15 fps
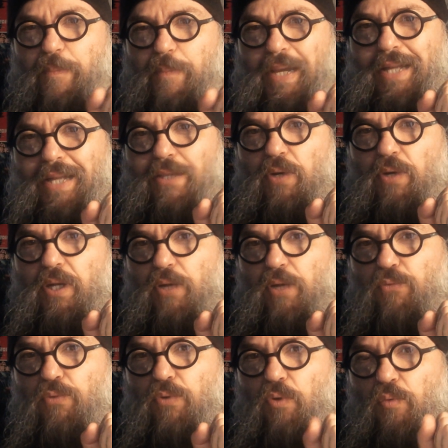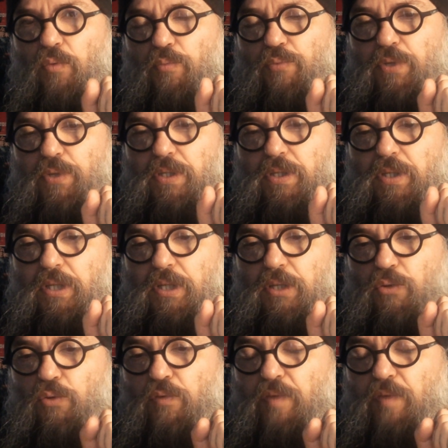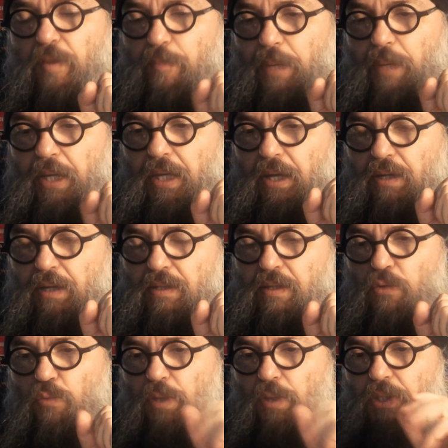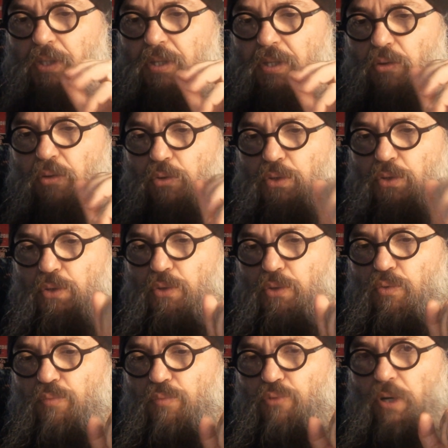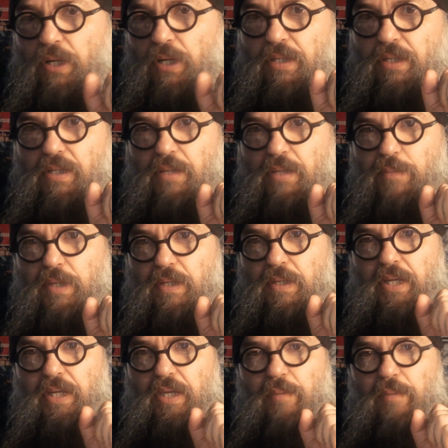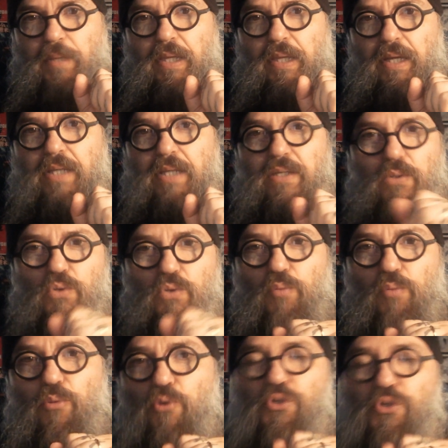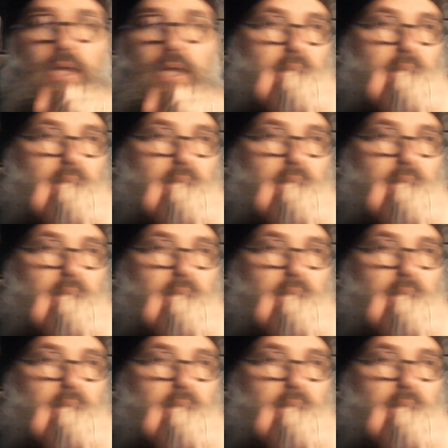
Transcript: pas dans l'air du temps puisqu'il ne va pas caresser l'humanité dans le sens du poil et c'est bien ça qui m'intéresse dans ce projet.